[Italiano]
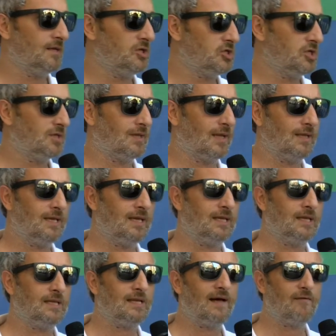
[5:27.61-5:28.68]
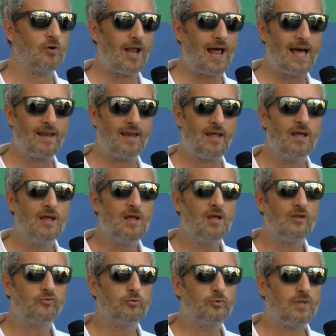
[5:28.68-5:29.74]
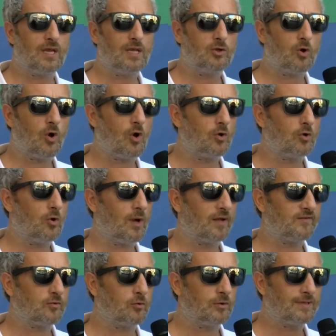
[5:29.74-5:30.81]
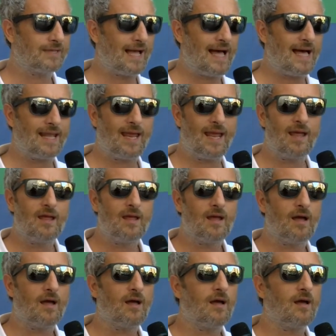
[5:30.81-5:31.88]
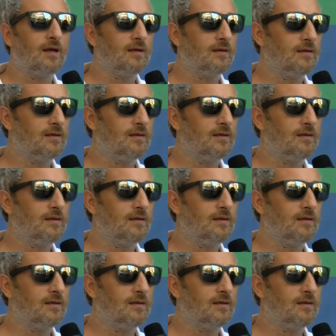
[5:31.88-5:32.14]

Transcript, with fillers: dei cittadini, di lavorare sul territorio, ascoltare eh,